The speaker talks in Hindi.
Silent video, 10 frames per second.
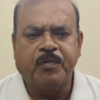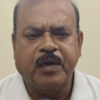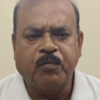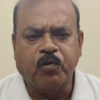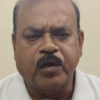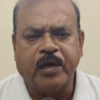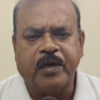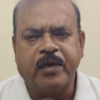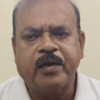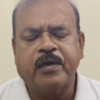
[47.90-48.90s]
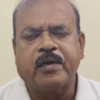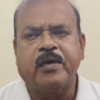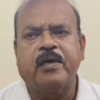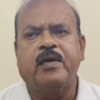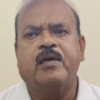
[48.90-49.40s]
मेरा बोलना है
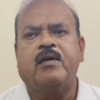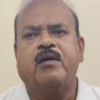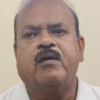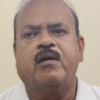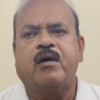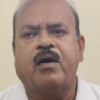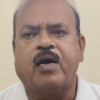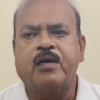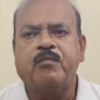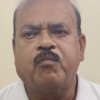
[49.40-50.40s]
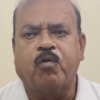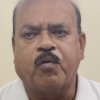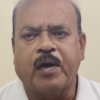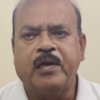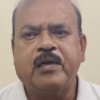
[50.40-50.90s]
कि आज
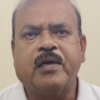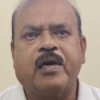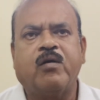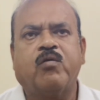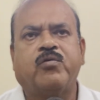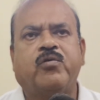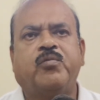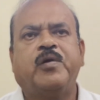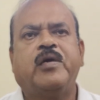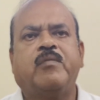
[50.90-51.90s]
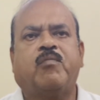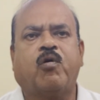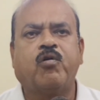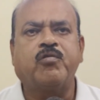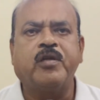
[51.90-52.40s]
मोबाइल का हो जो भी
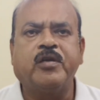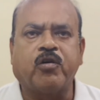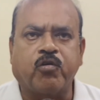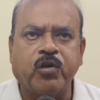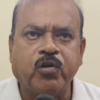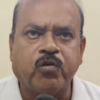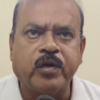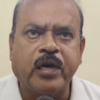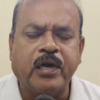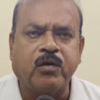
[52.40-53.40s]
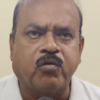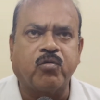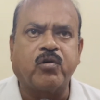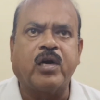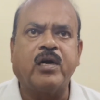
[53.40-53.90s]
बहुत ही जरूरी हो गया है
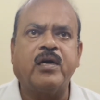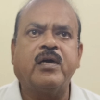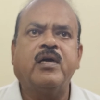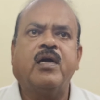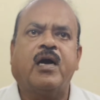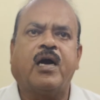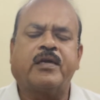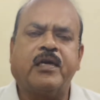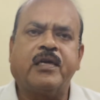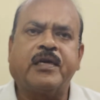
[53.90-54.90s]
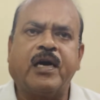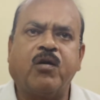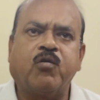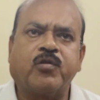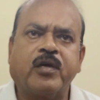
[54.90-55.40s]
लोगों का आजकल क्या
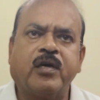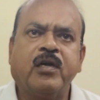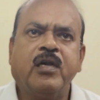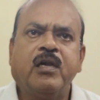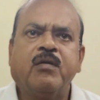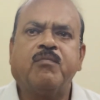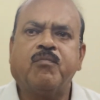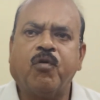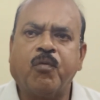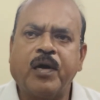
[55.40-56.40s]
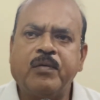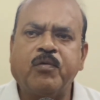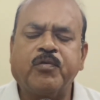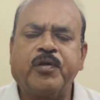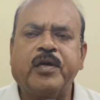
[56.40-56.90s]
हो कौन सा मोबाइल सर नाम मोबाइल
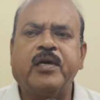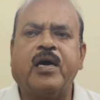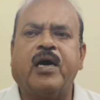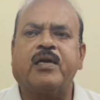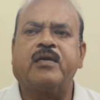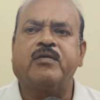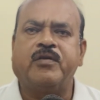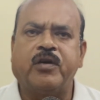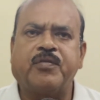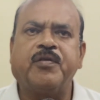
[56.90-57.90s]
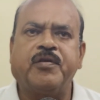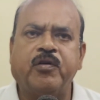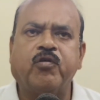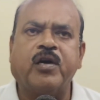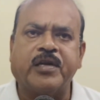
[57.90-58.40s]
फोन से आज जैसे
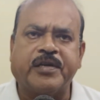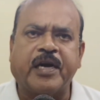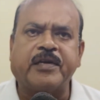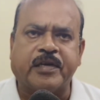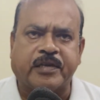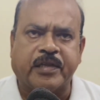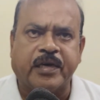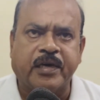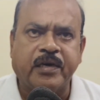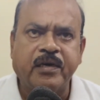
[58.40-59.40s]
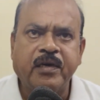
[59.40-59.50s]
जियो का रिचार्ज करते हैं